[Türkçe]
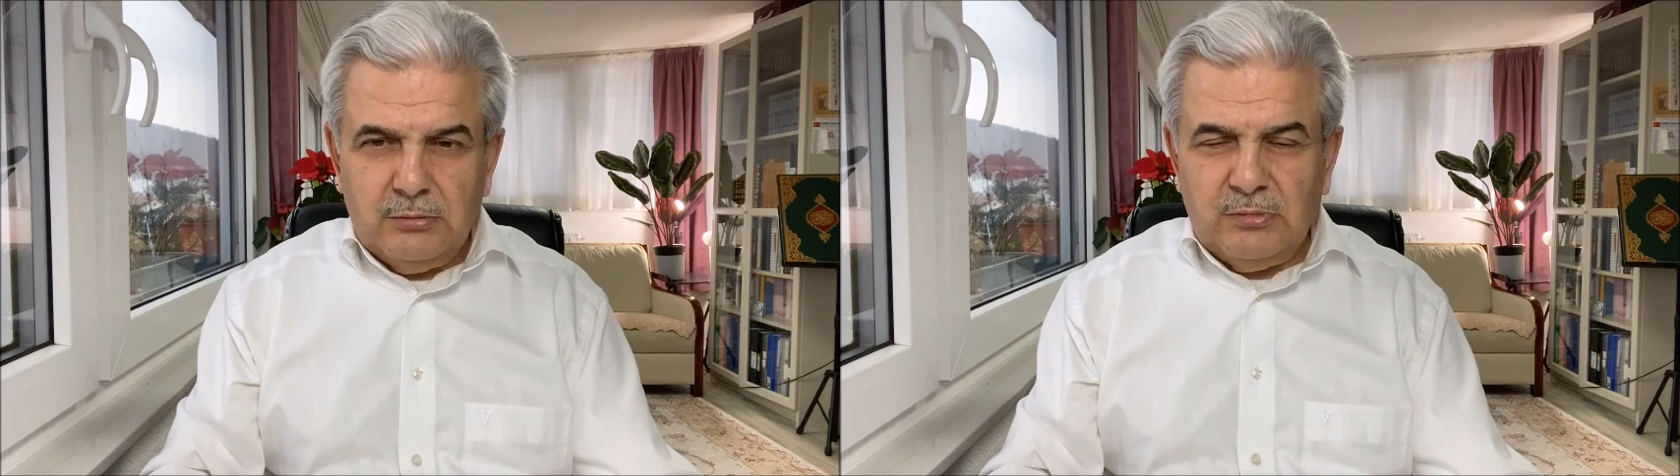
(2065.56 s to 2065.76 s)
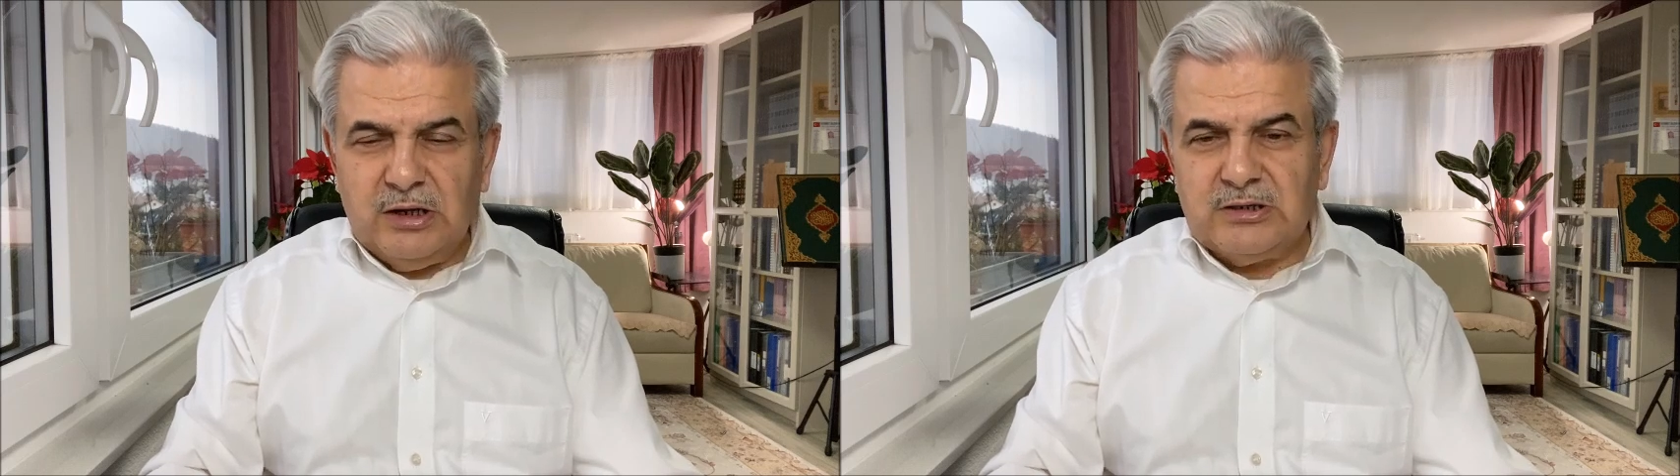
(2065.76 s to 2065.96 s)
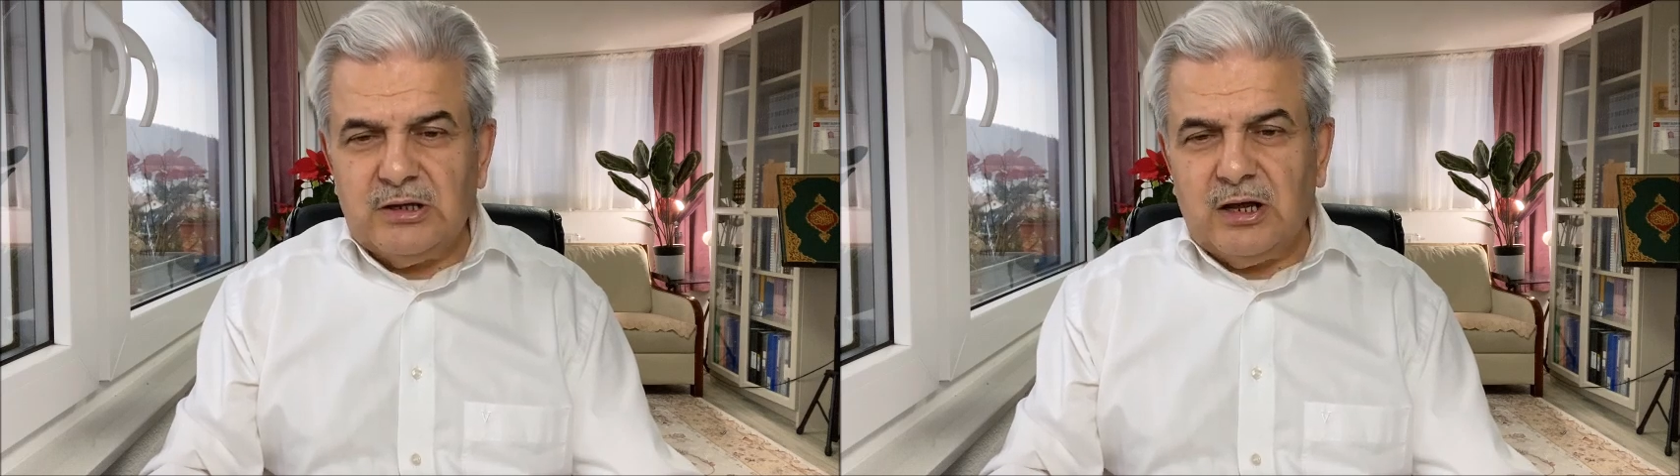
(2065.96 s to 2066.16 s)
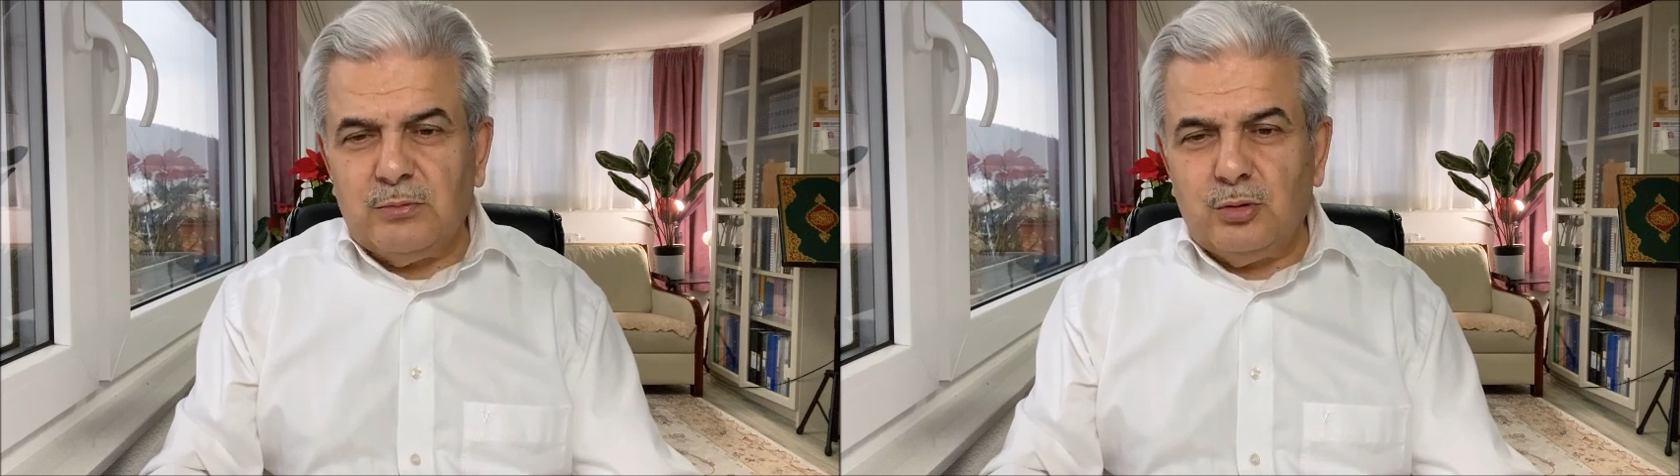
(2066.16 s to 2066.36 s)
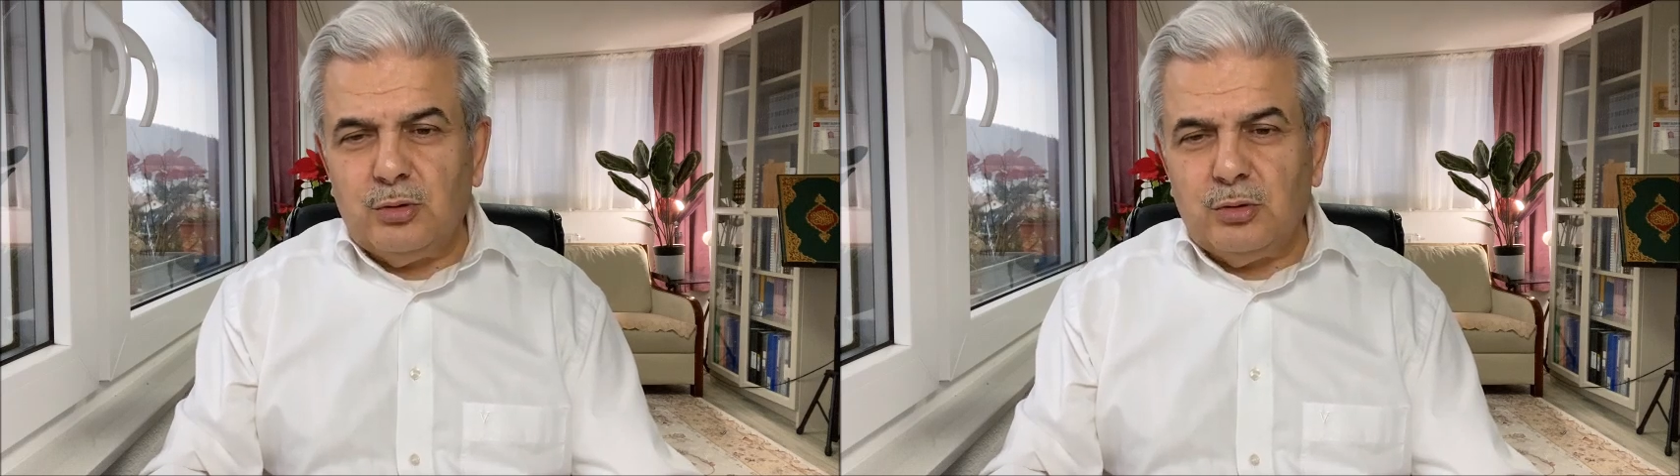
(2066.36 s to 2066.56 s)

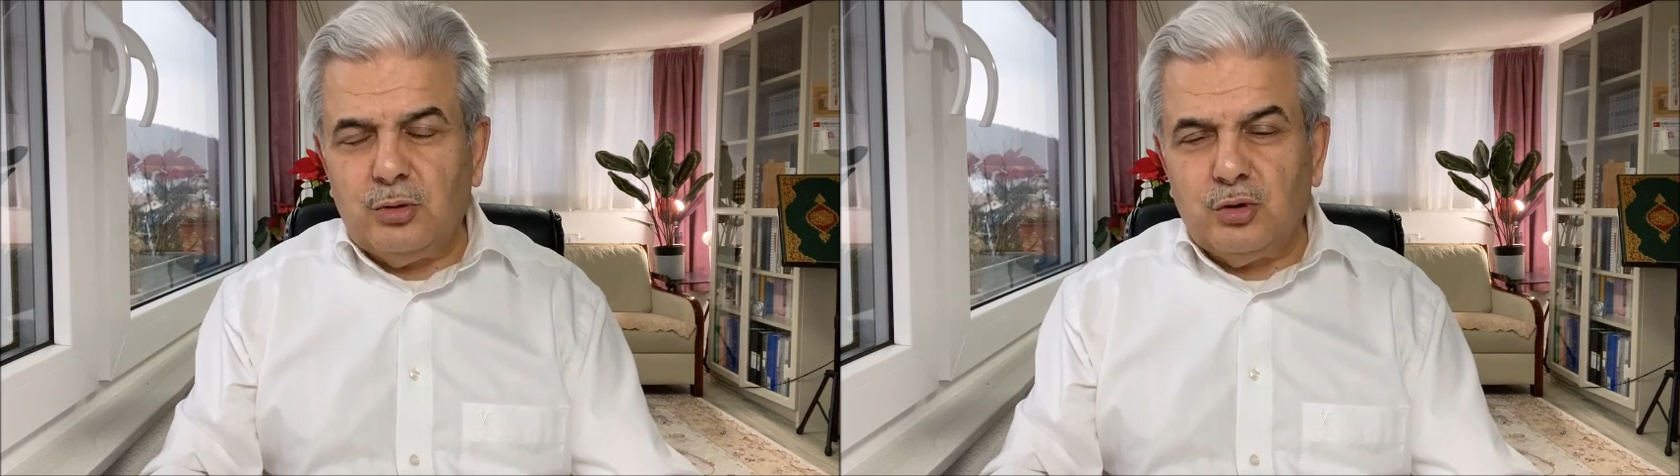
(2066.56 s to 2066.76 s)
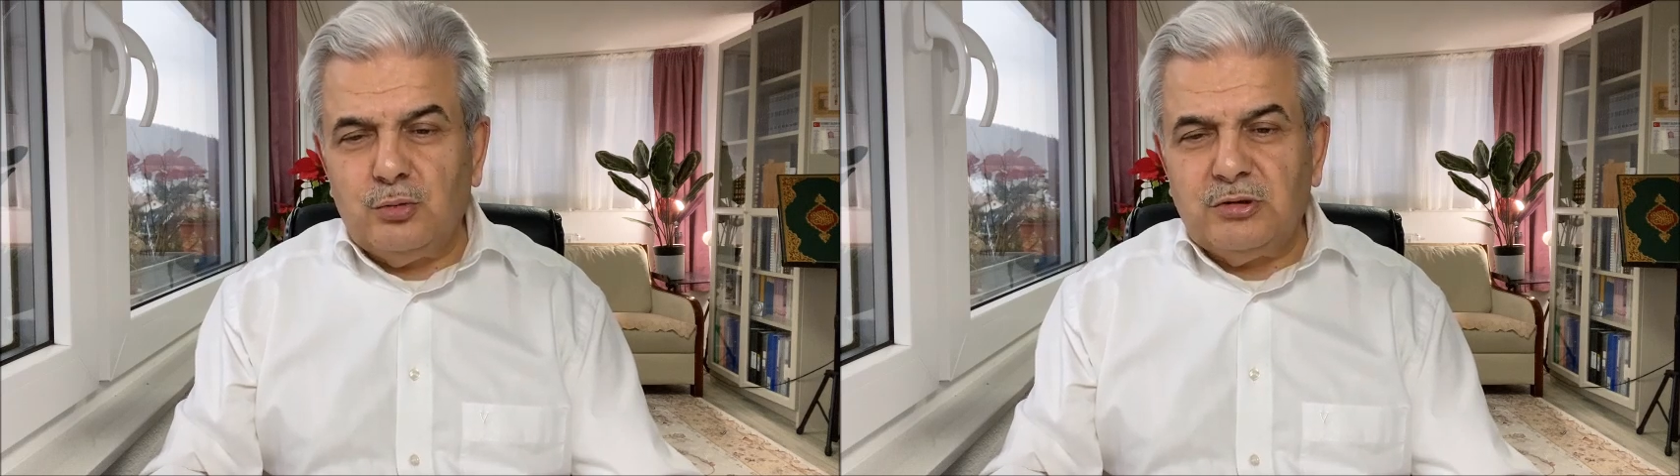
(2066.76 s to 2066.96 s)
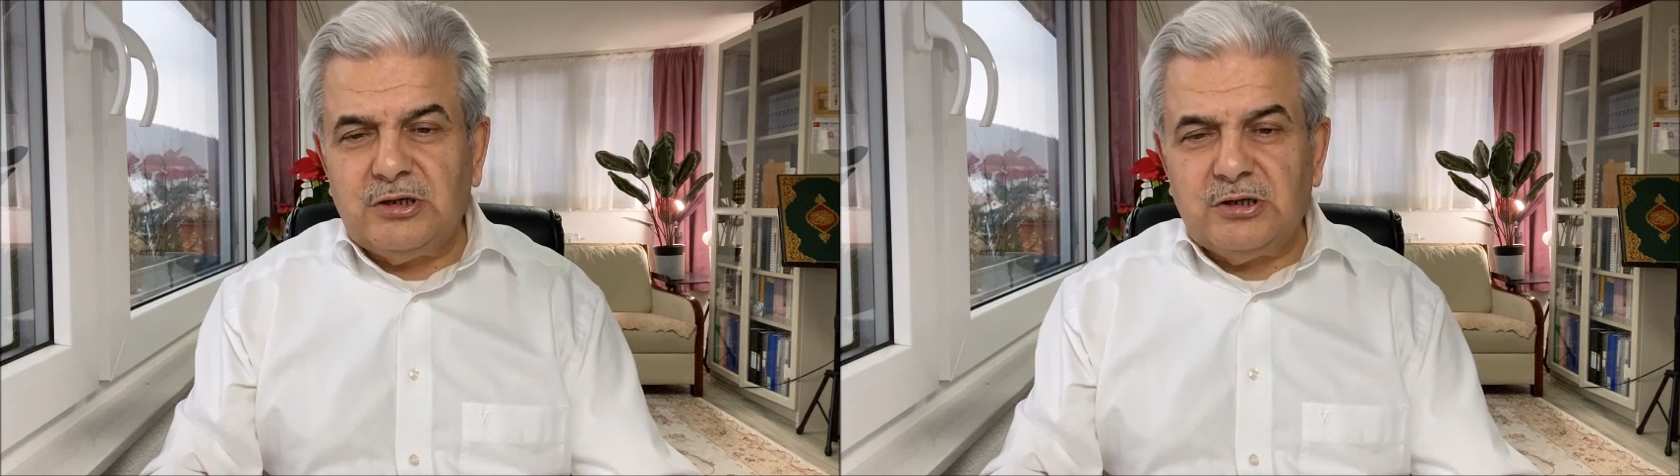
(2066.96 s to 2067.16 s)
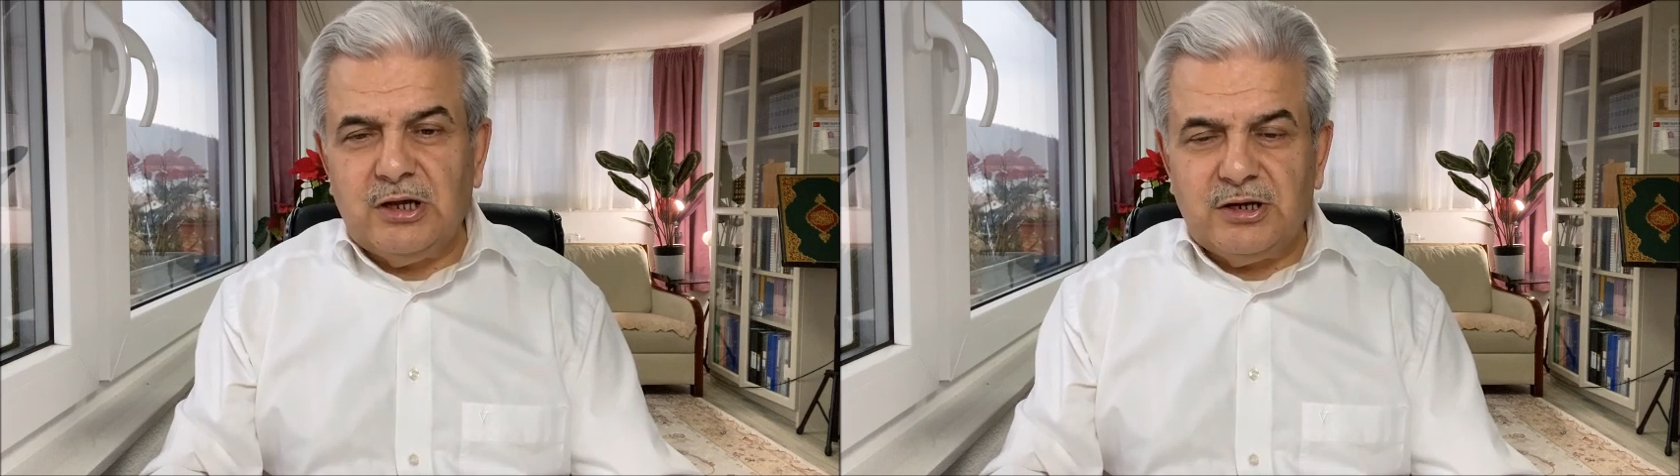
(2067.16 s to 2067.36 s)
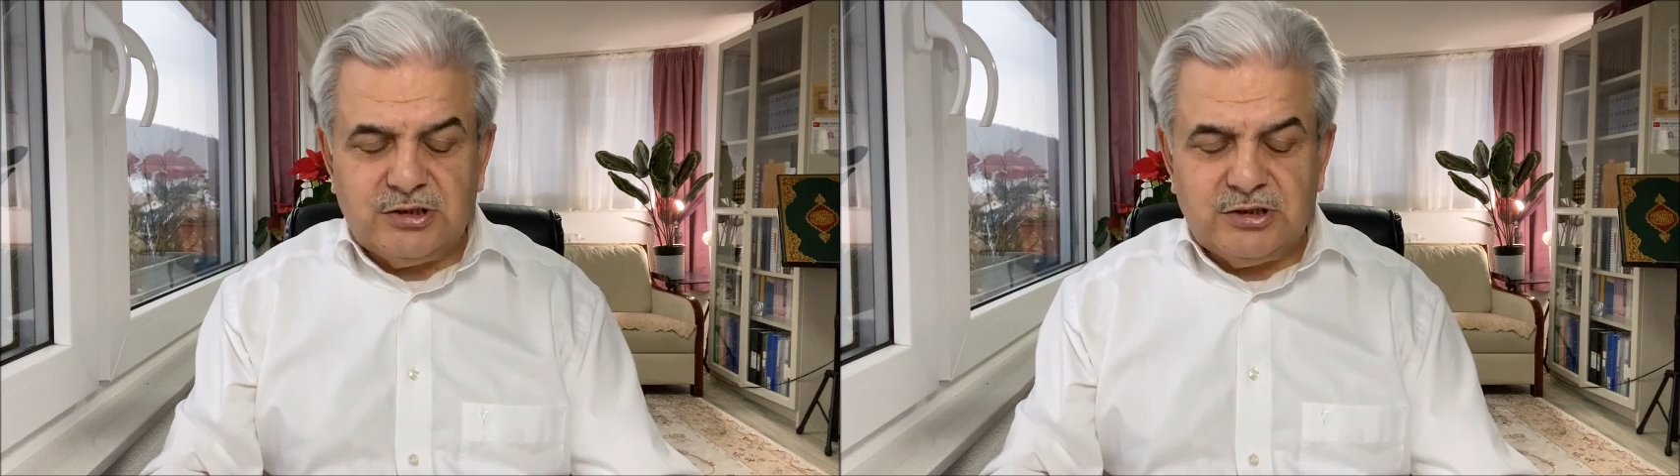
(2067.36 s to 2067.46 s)
Bazıları bunu kütüb-ü sitter